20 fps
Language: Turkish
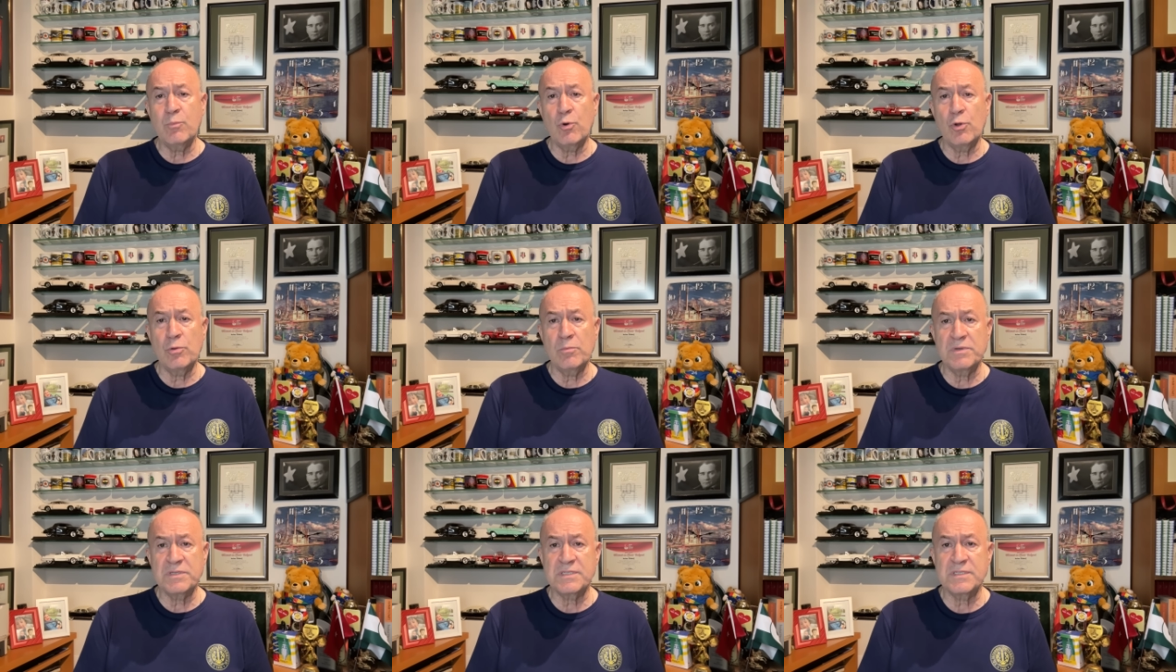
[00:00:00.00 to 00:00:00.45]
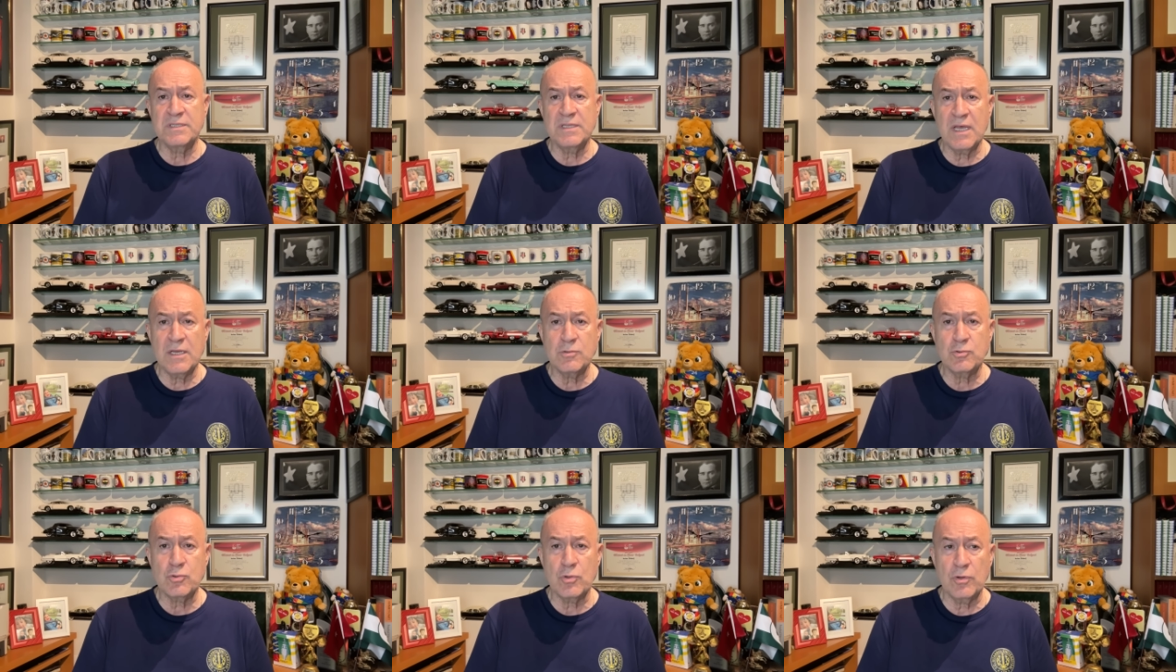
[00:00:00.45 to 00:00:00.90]

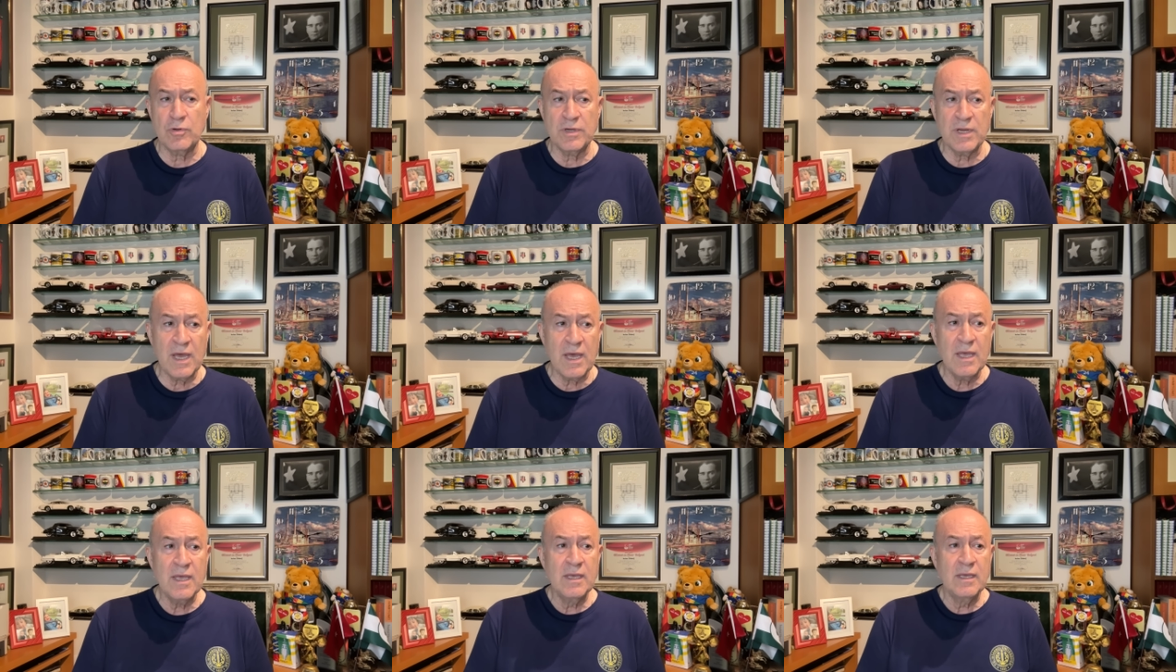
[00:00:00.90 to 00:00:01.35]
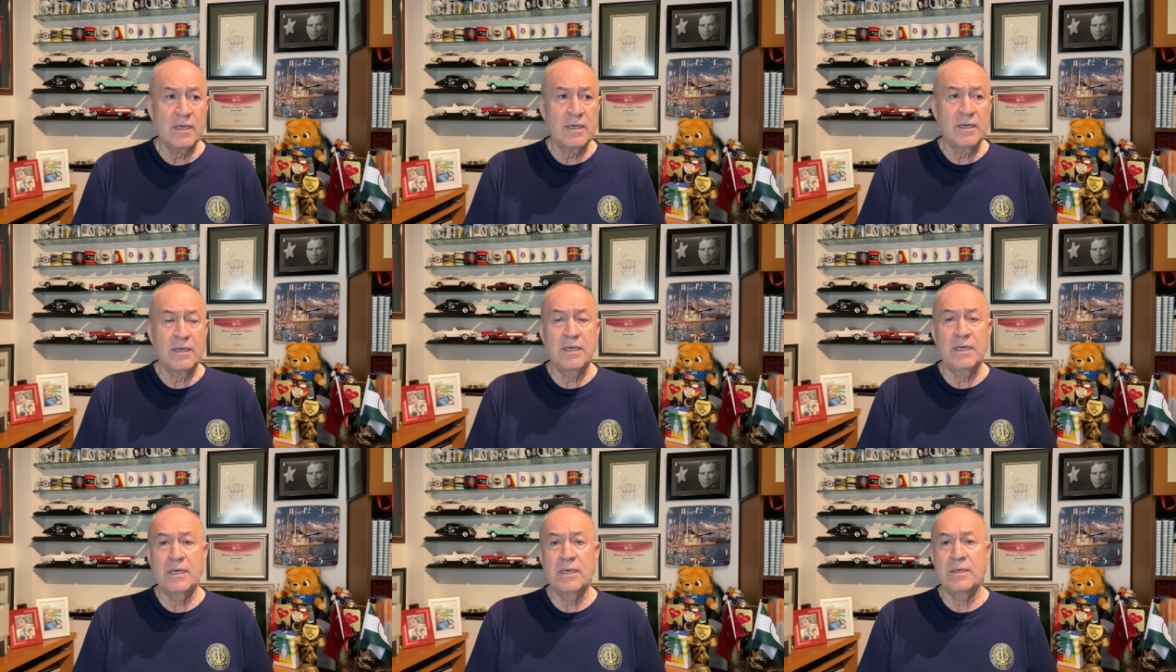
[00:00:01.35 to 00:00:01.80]
olmasından sonra
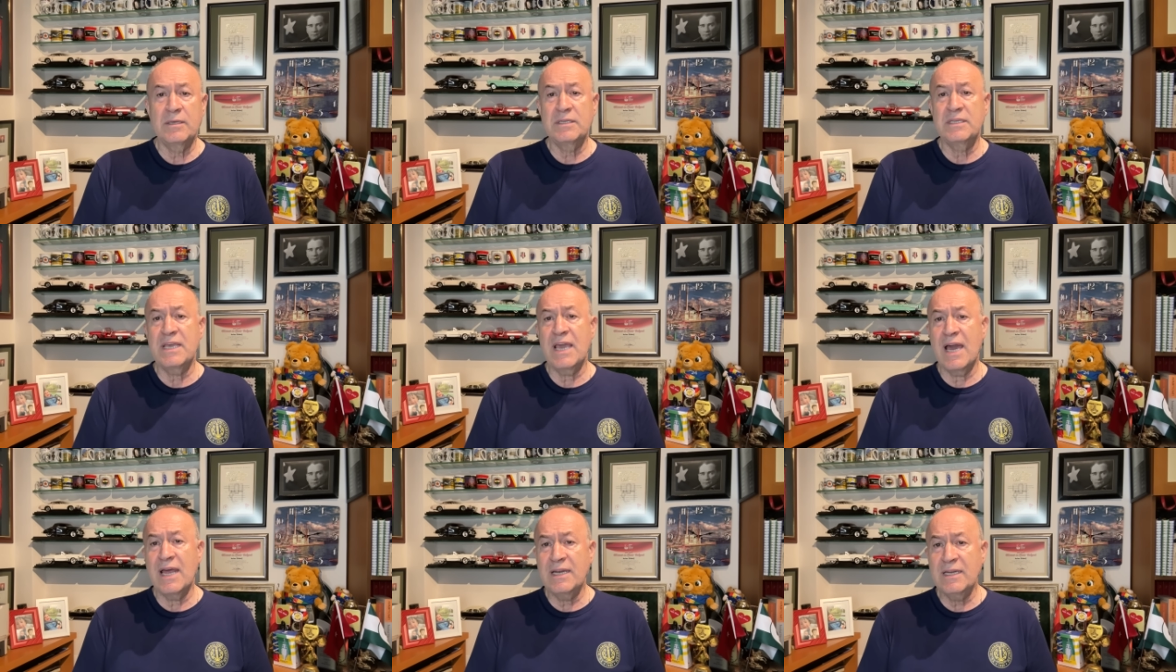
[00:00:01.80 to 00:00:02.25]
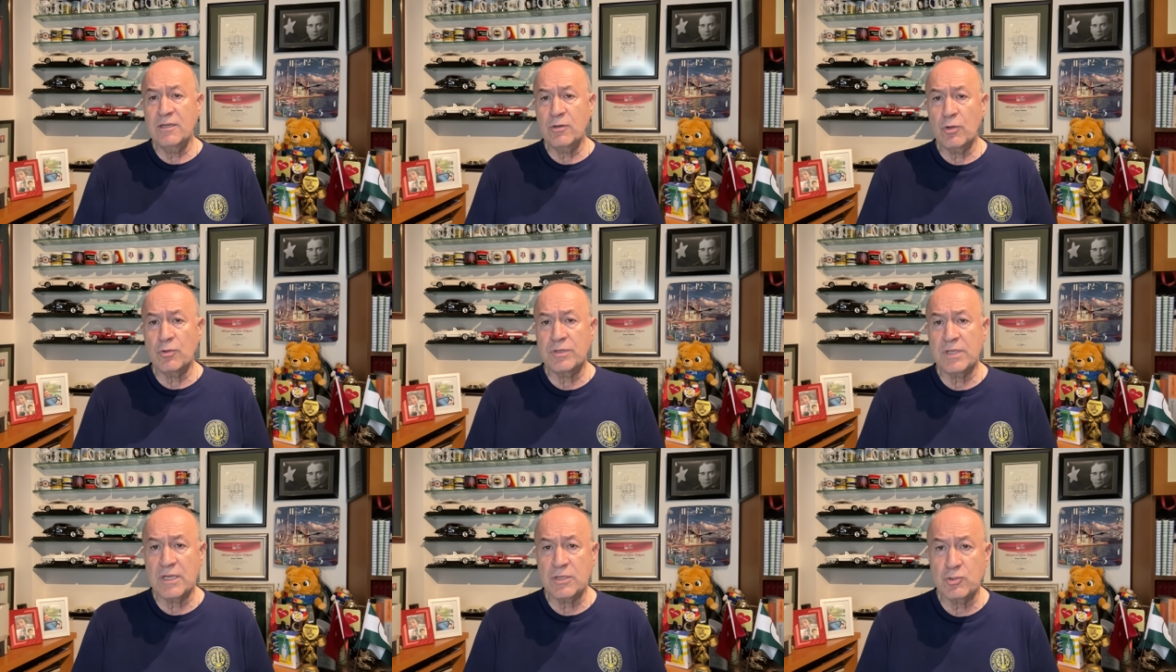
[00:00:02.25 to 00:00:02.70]
e, yerli
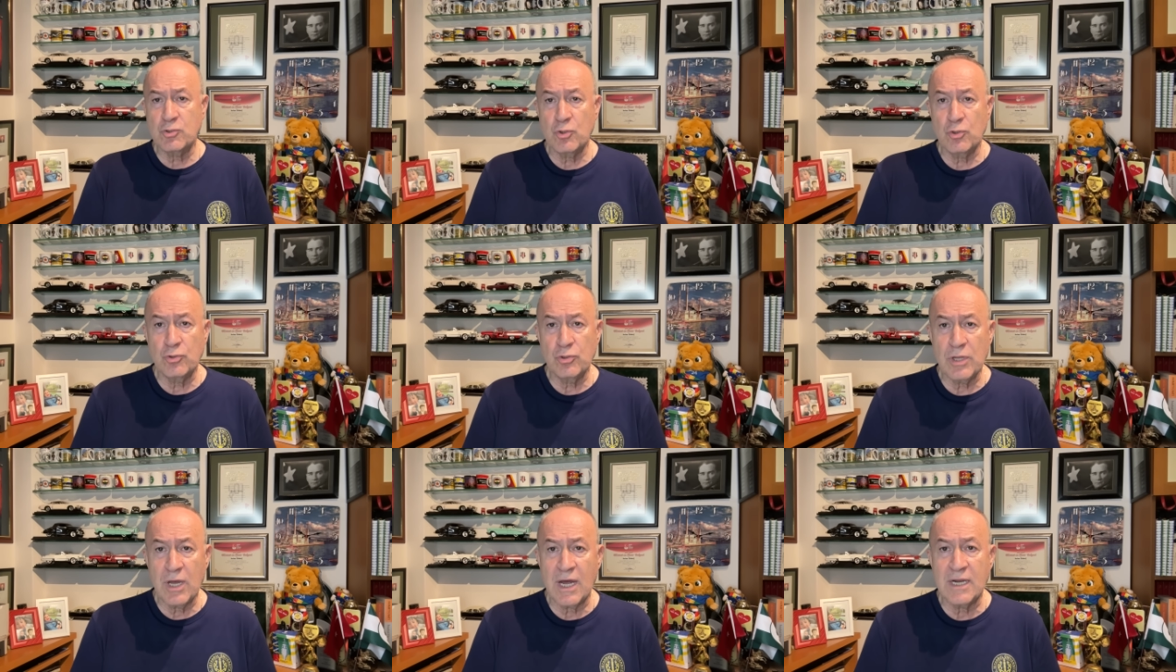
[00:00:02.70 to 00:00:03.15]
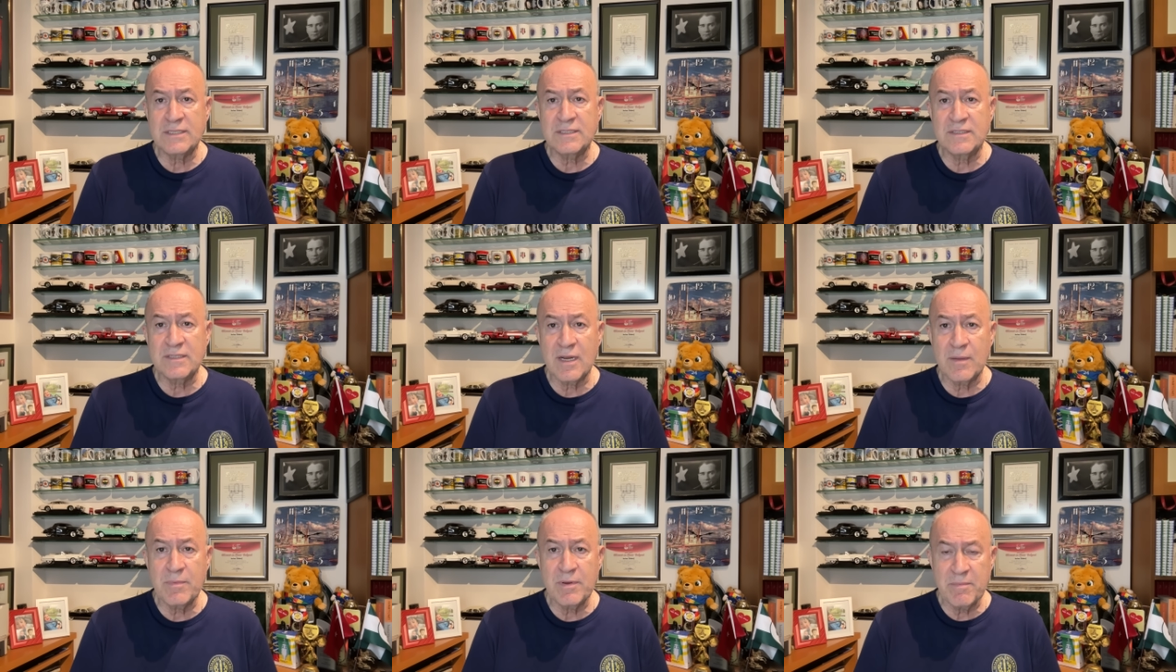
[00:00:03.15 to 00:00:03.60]
rotasyonunu
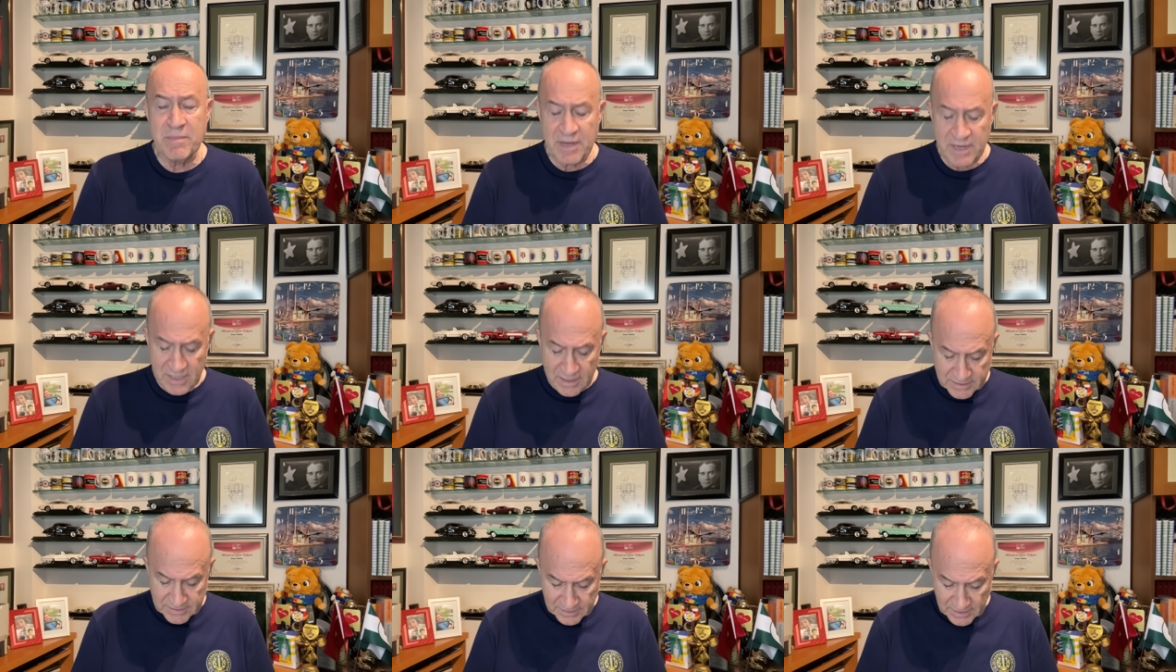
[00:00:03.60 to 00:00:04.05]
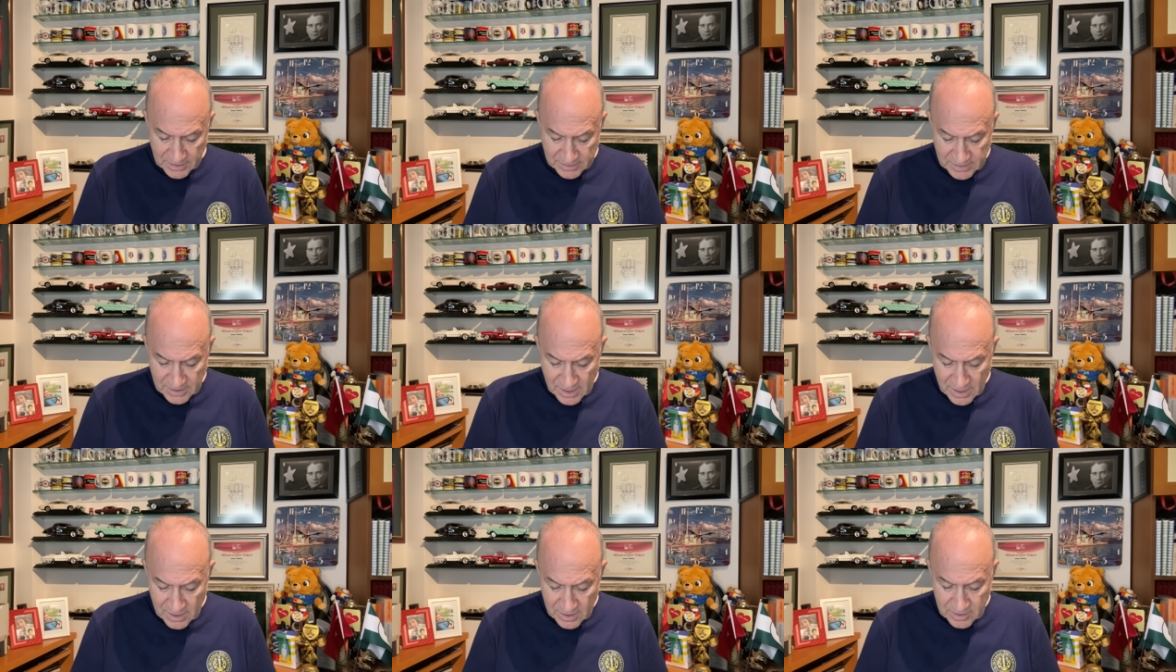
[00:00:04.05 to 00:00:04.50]
arttırabilmek adına
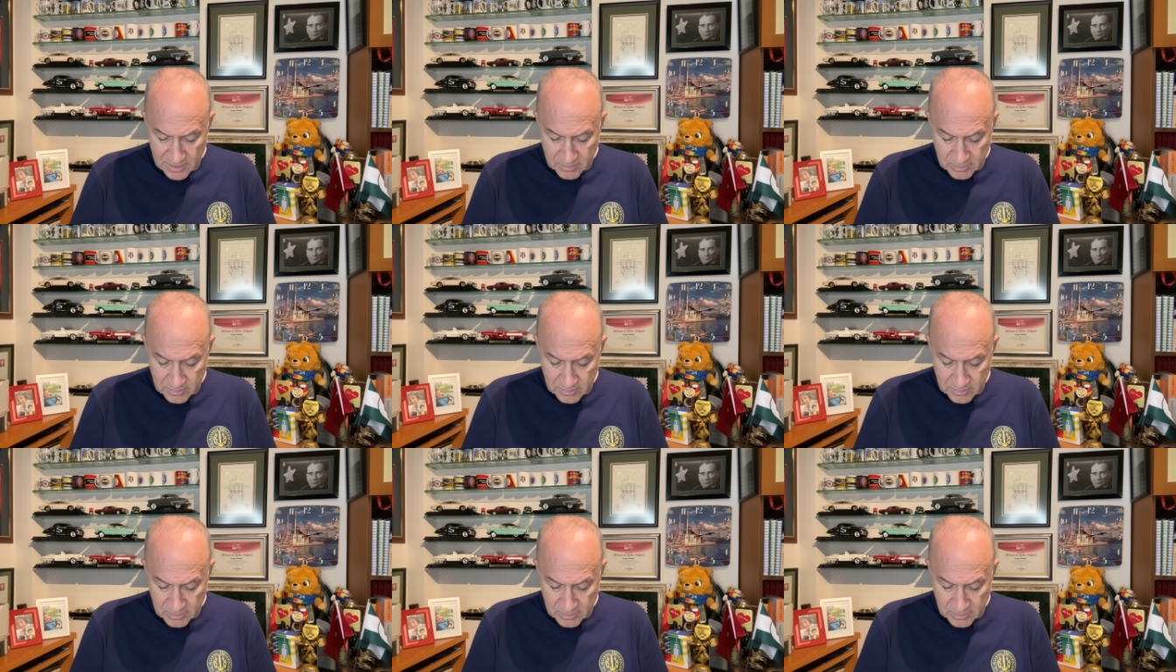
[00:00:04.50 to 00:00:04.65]
da